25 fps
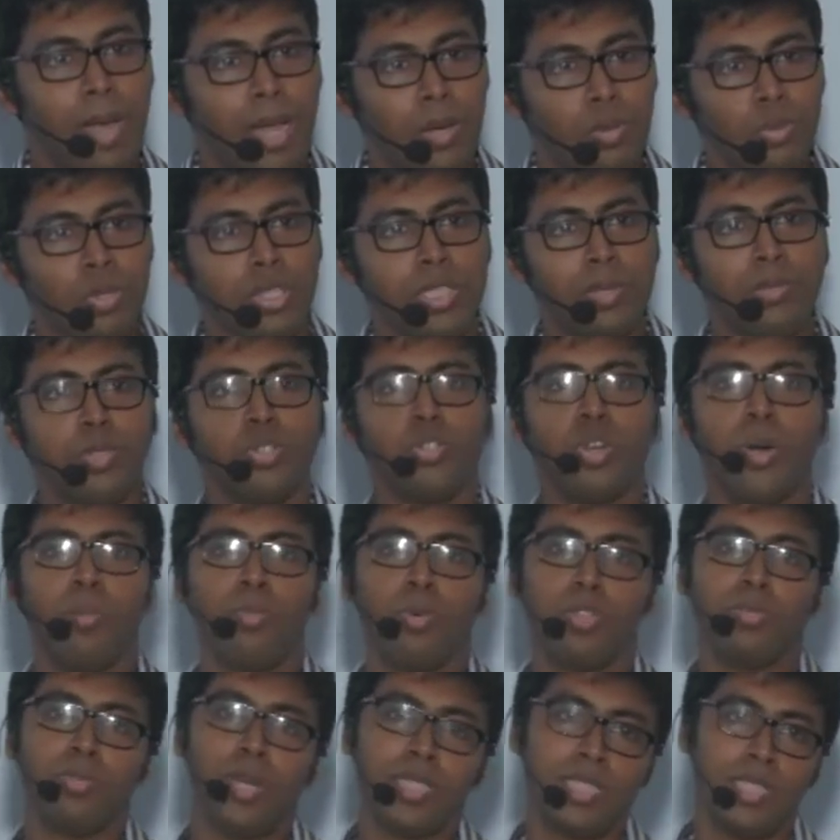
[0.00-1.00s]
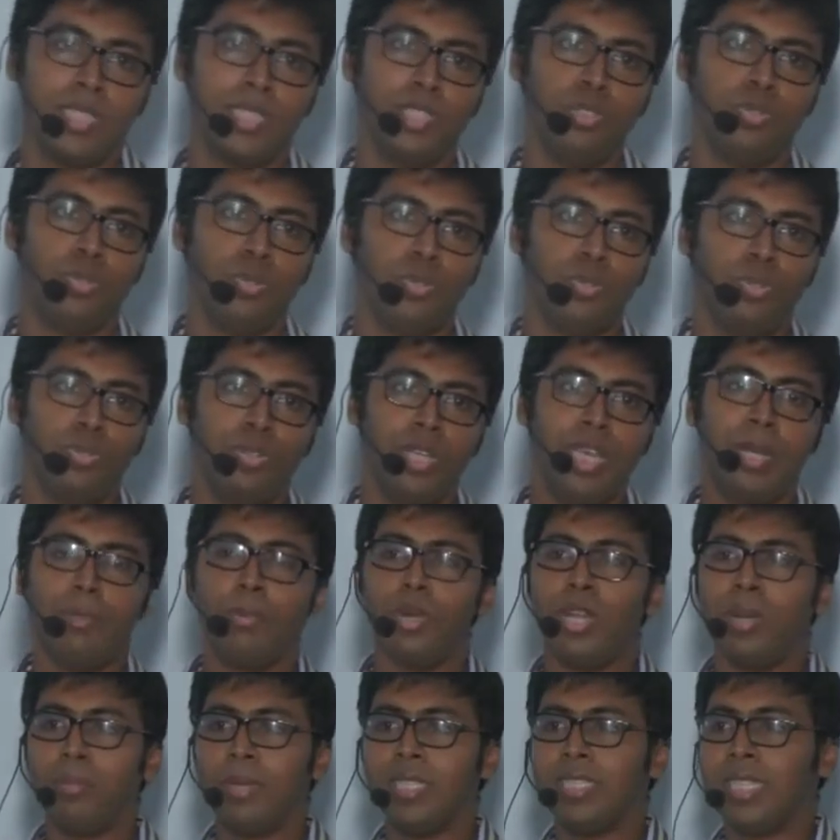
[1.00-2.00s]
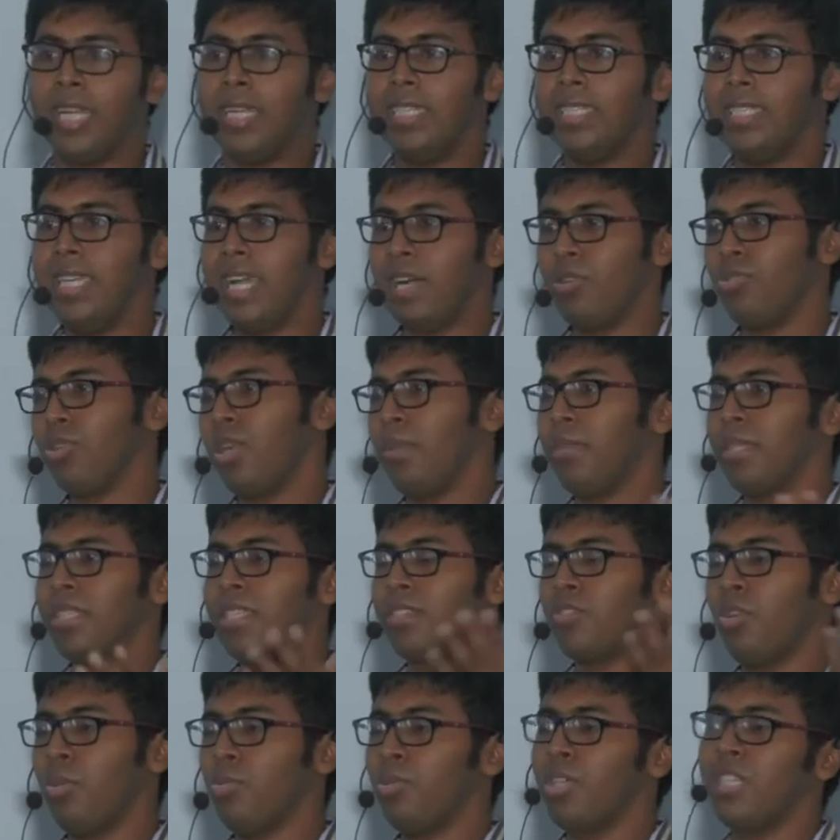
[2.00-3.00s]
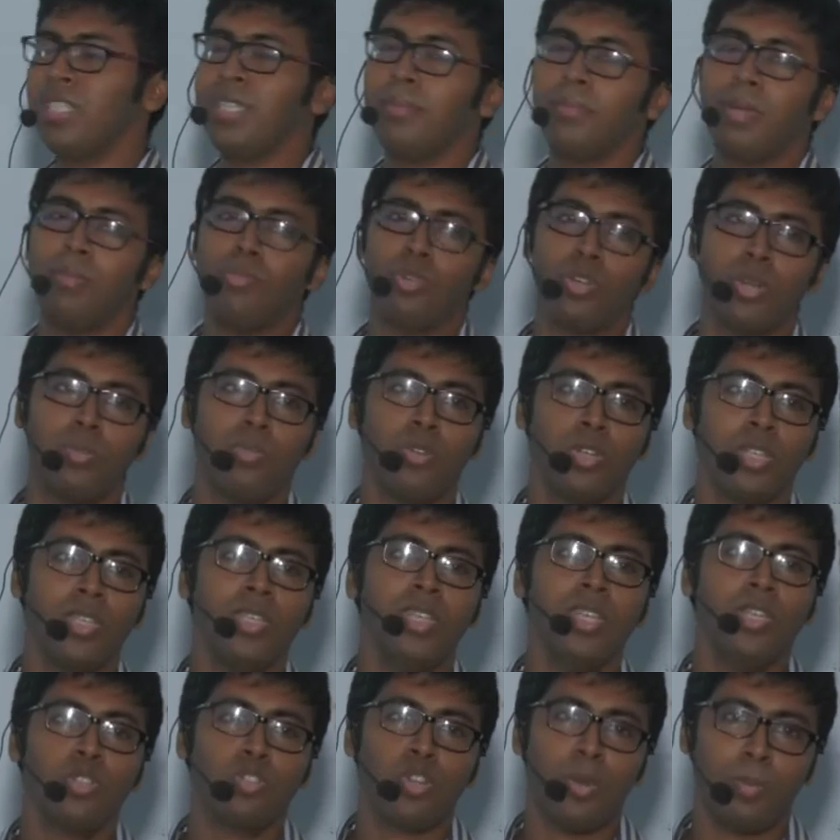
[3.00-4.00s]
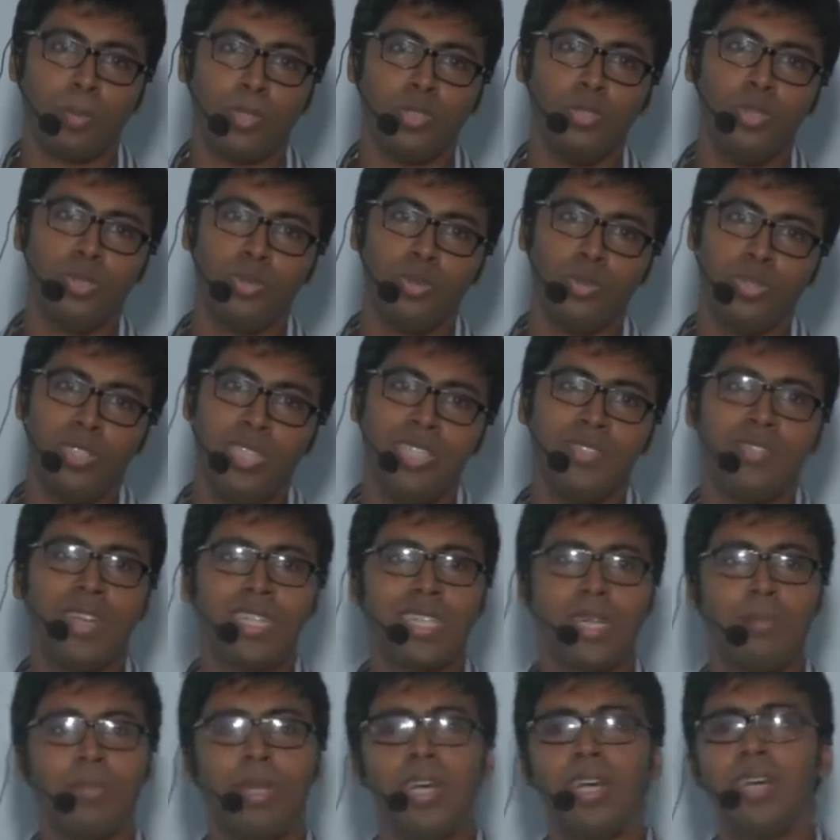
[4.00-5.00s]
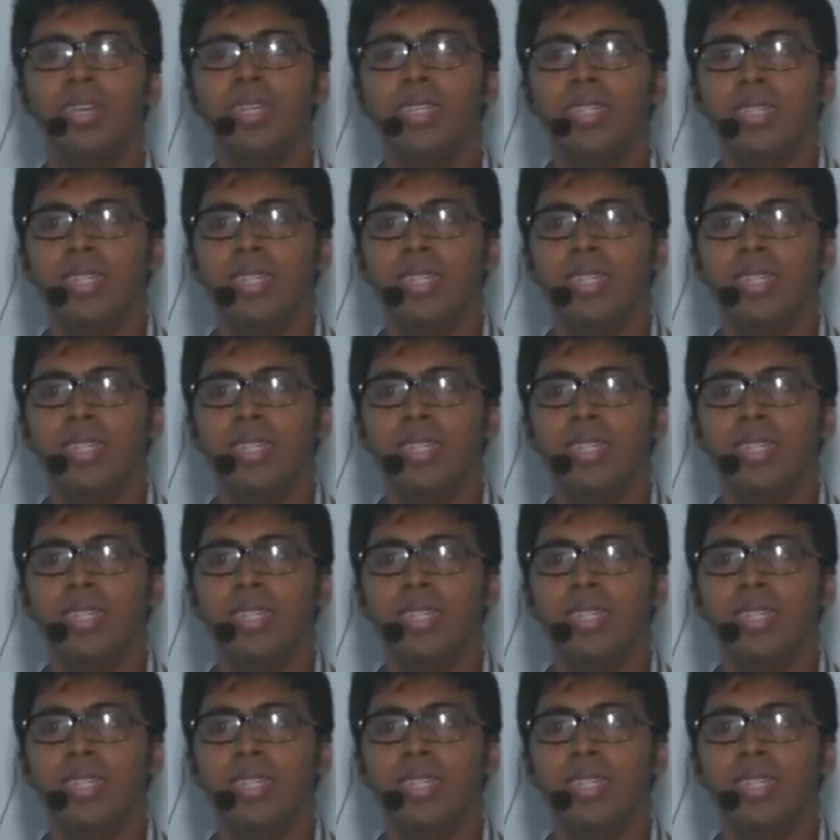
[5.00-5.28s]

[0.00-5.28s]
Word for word: মানুষ এবং সম্পদ বাঁচানোর জন্য এরপরে আমরা জানি যে এখন আমাদের কম্পিউটার দিয়ে আমরা মোটামুটি সবকিছুই করি ইনফ্যাক্ট আমরা